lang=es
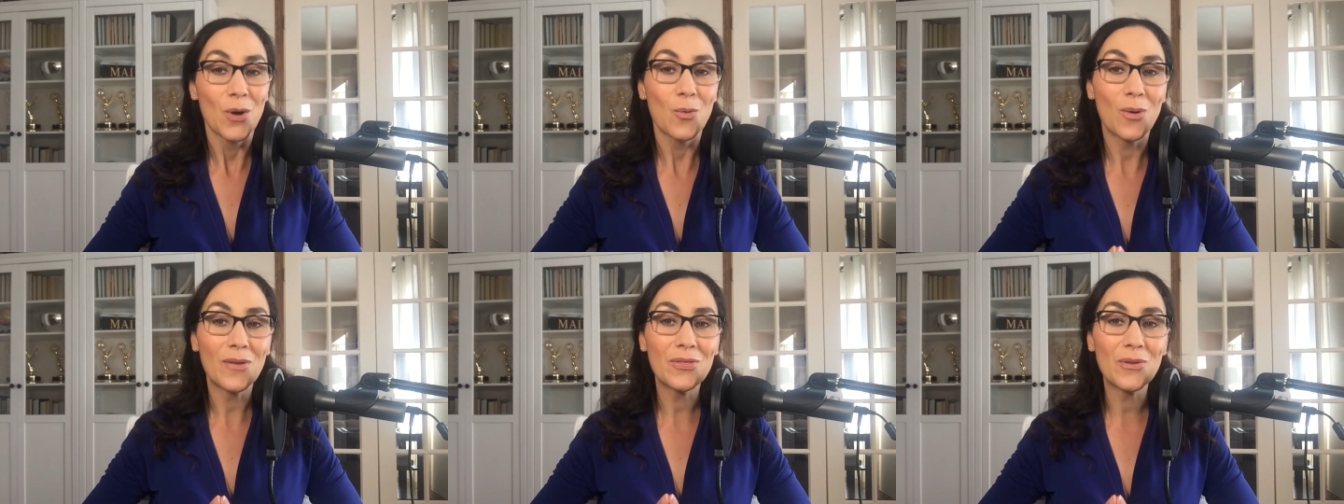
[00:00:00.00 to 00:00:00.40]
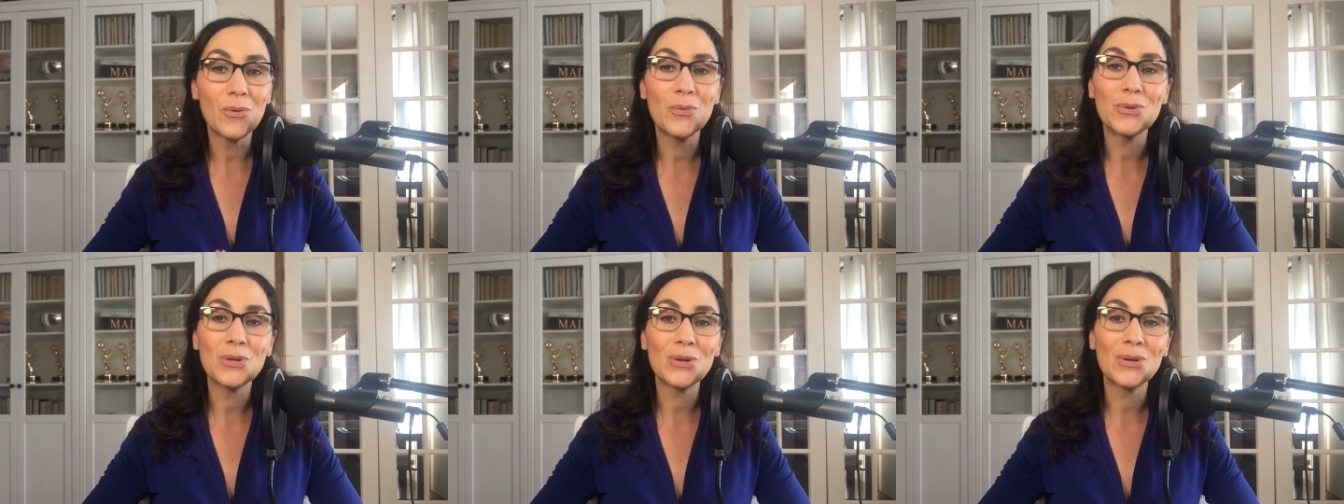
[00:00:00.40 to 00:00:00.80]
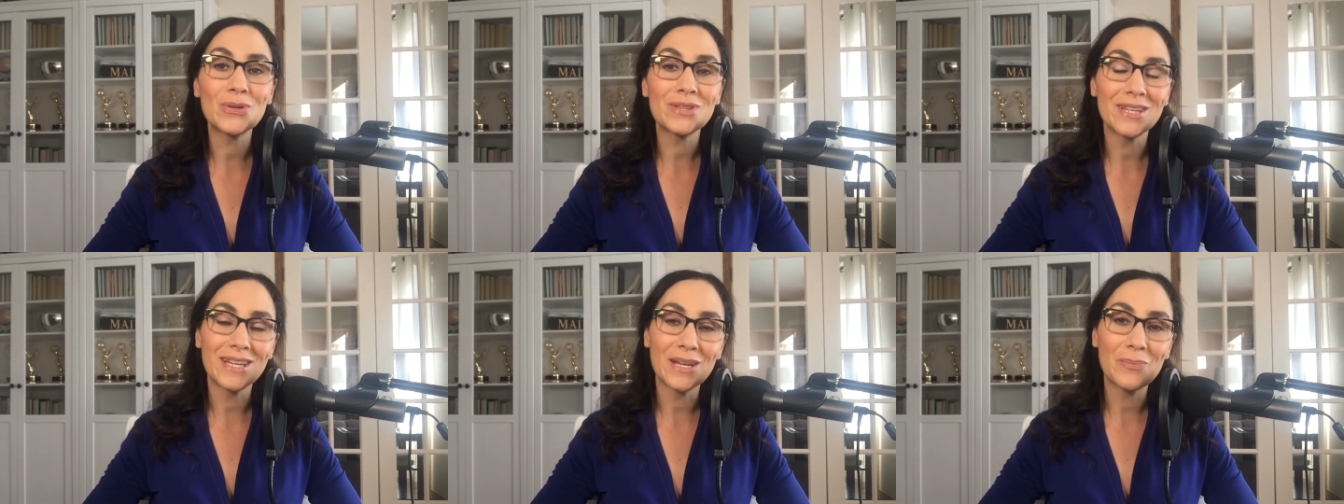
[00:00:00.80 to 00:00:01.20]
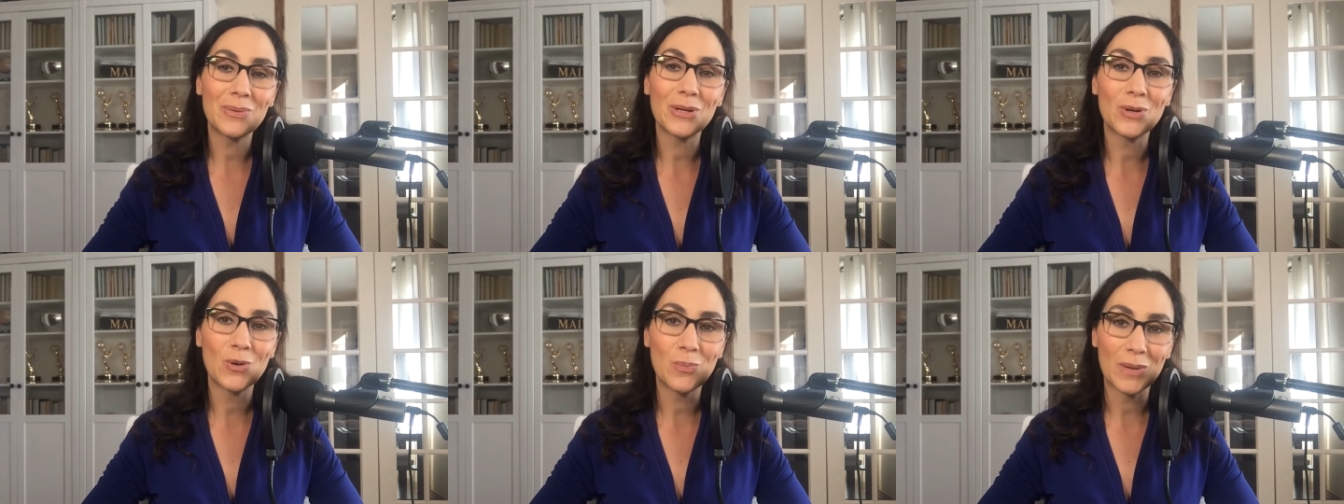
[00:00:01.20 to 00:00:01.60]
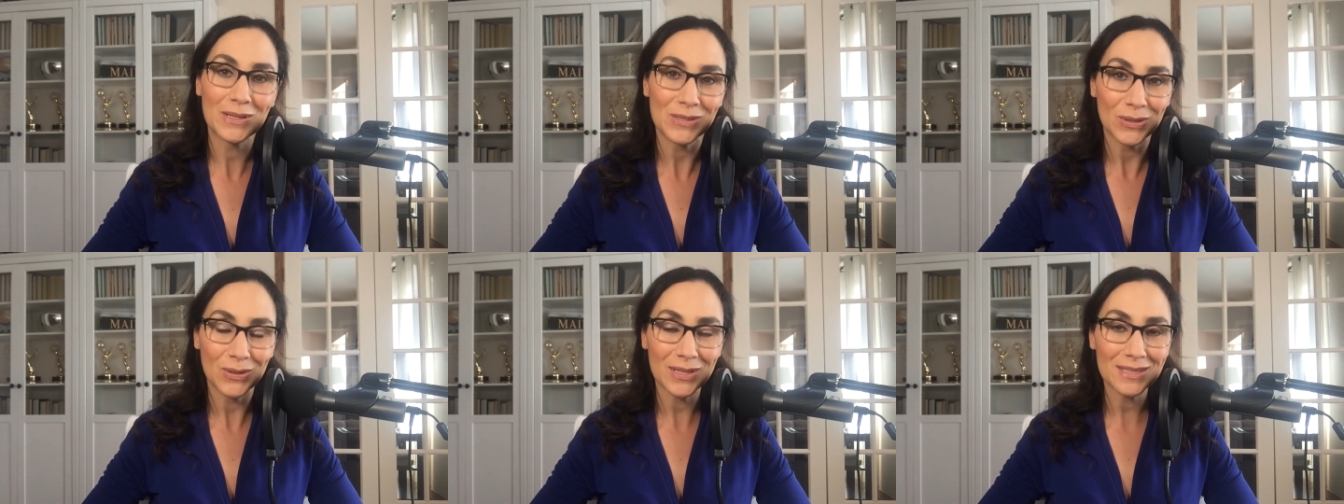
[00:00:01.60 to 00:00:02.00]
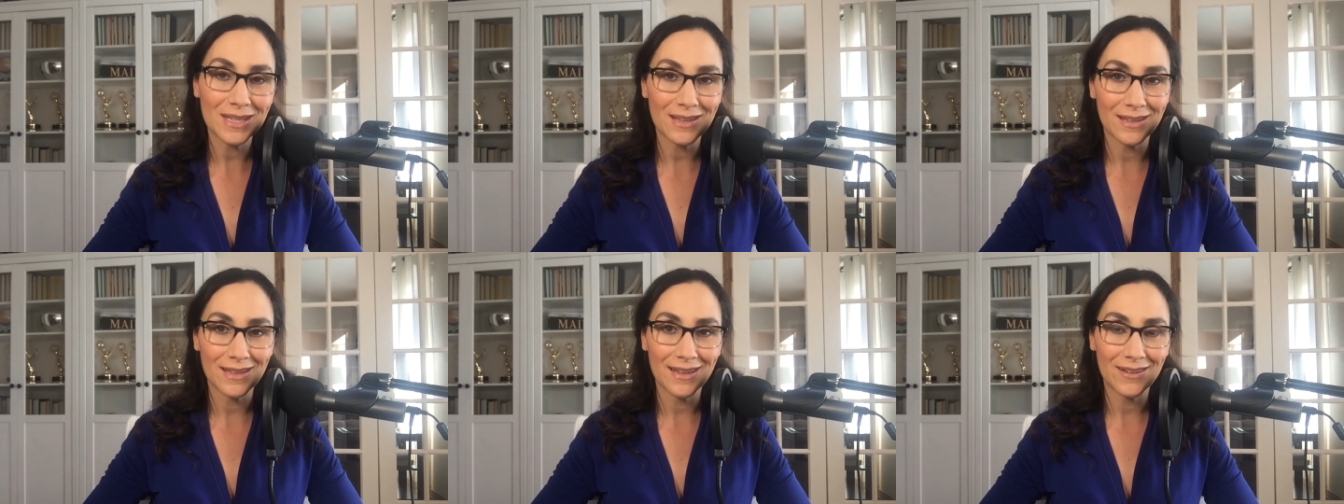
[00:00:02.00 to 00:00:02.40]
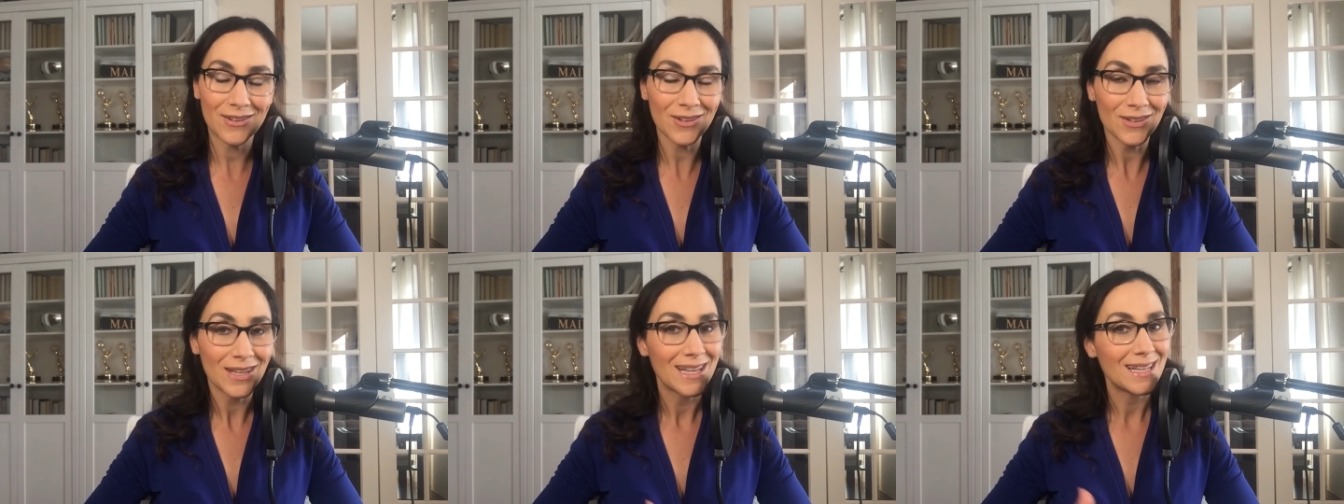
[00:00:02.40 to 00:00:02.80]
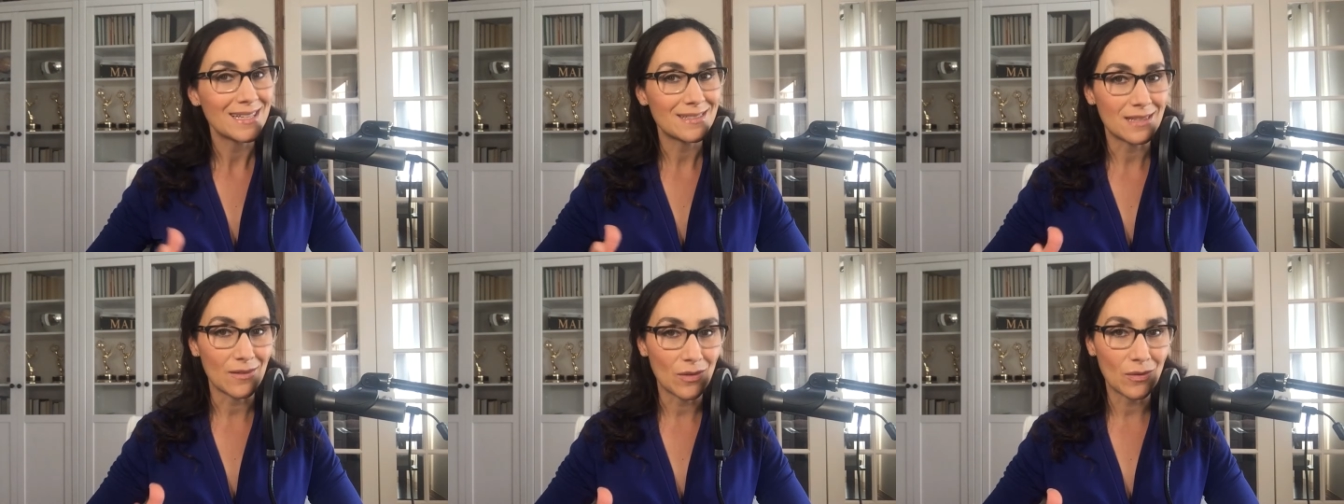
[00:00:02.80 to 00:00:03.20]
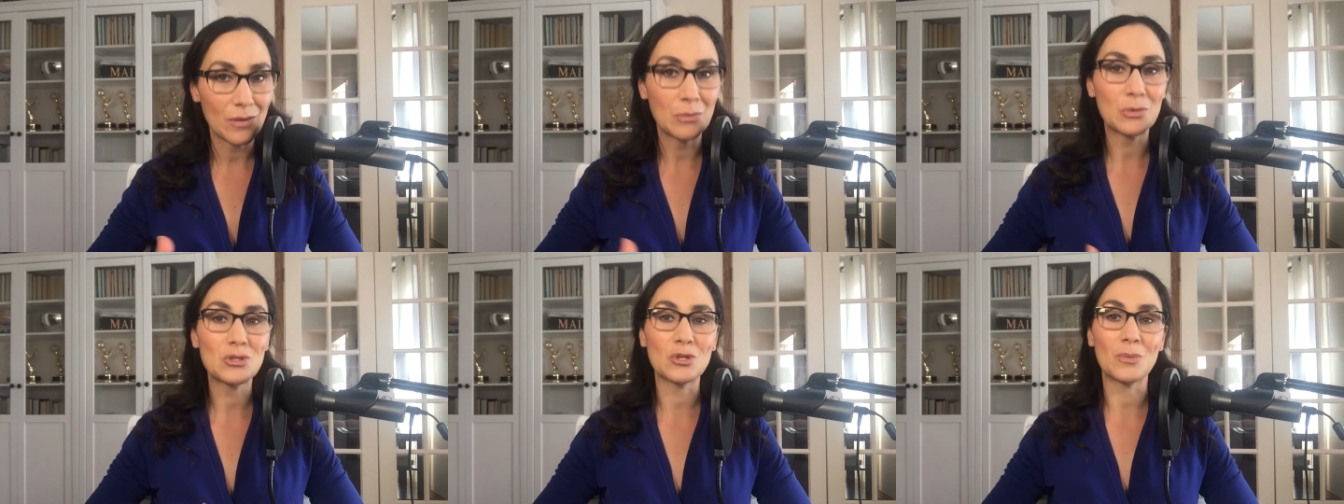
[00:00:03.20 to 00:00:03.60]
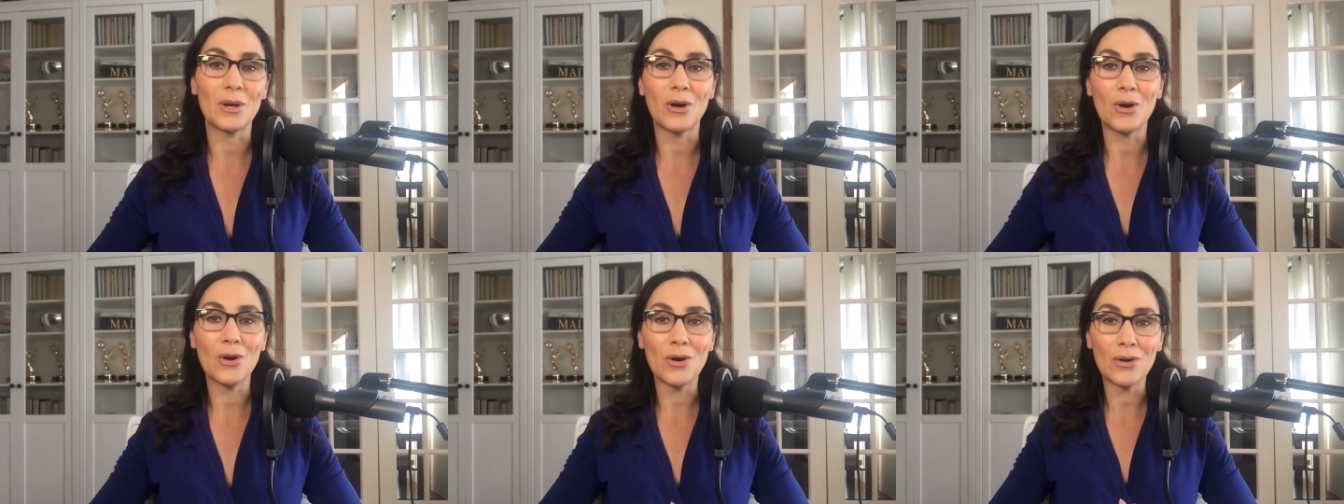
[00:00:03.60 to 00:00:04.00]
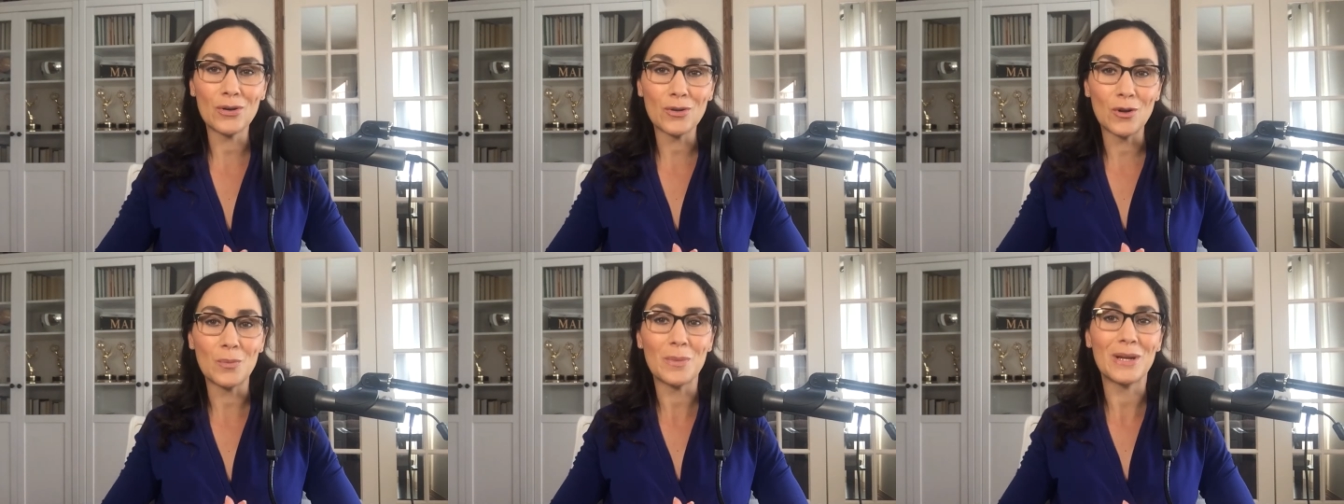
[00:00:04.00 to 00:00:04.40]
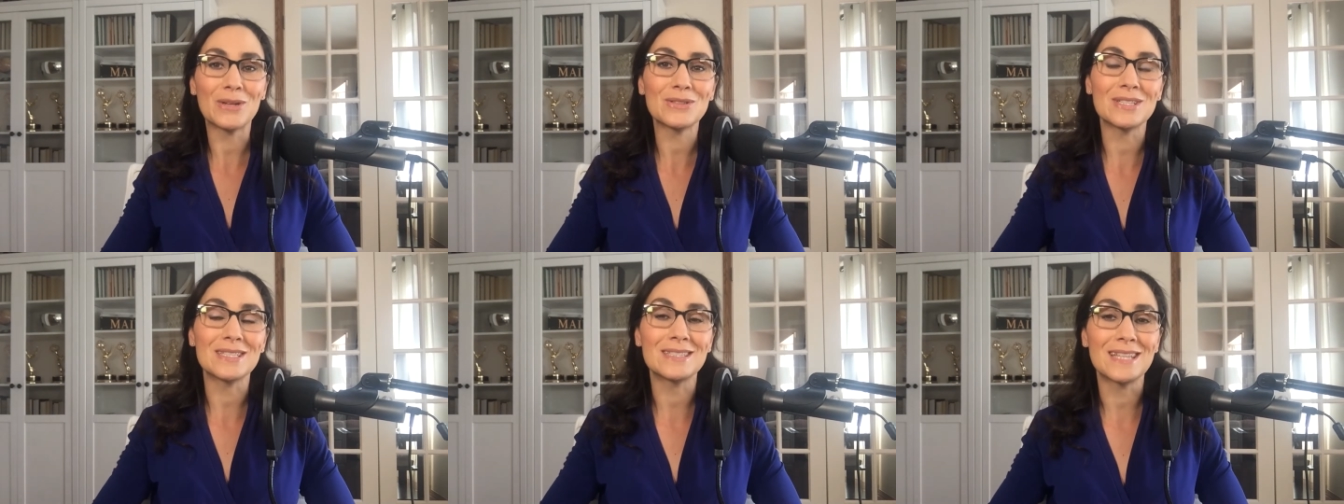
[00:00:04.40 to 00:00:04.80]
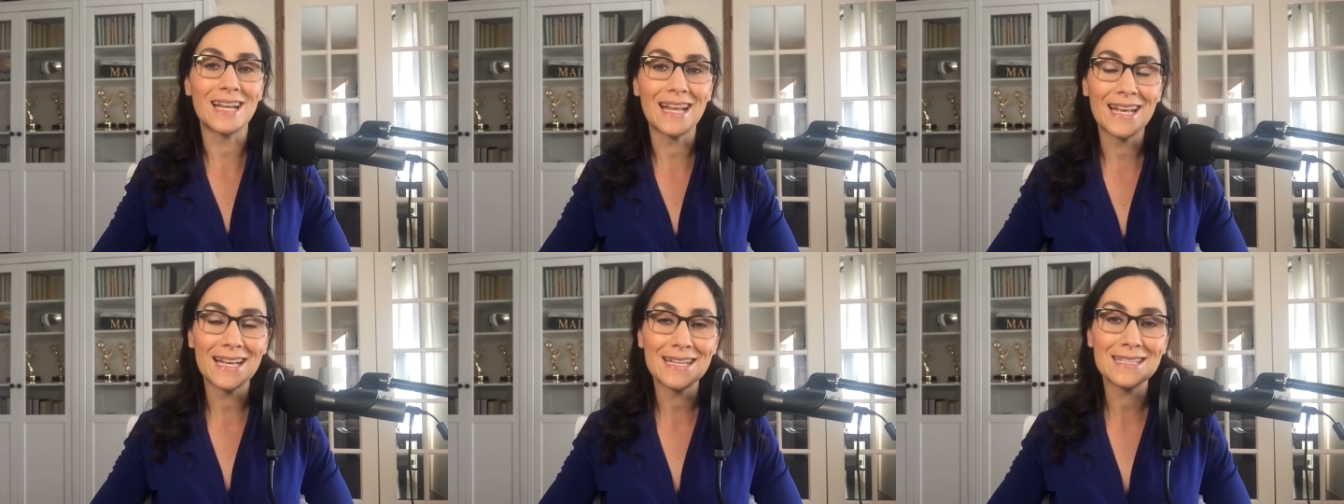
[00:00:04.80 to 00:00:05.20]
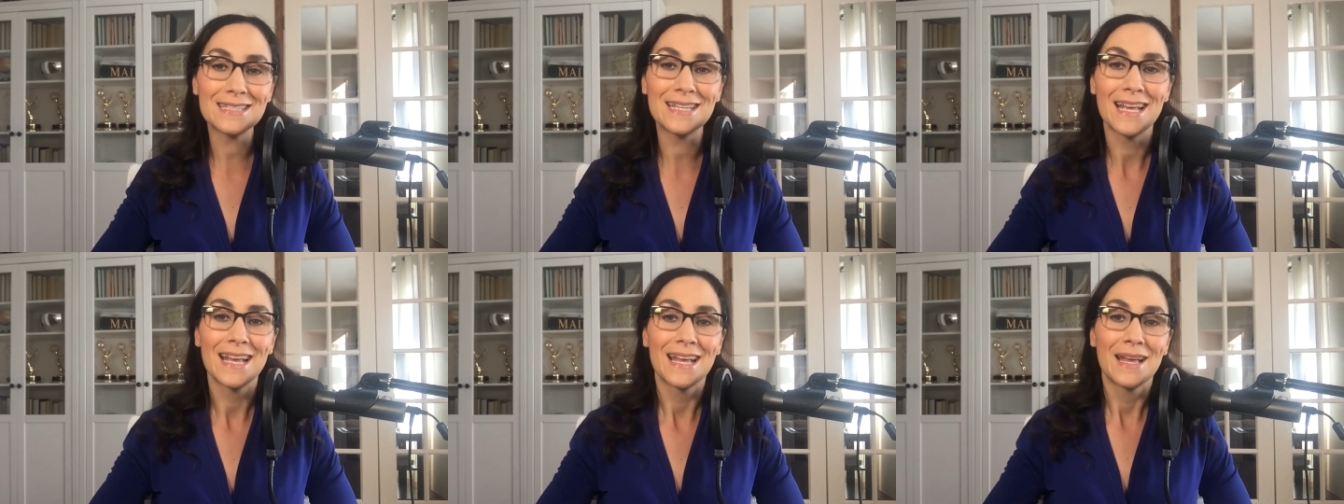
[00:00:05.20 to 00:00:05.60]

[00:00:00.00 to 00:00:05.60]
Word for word: Cuando uno no tiene preocupaciones de dinero, se vive mucho mejor, con menos estrés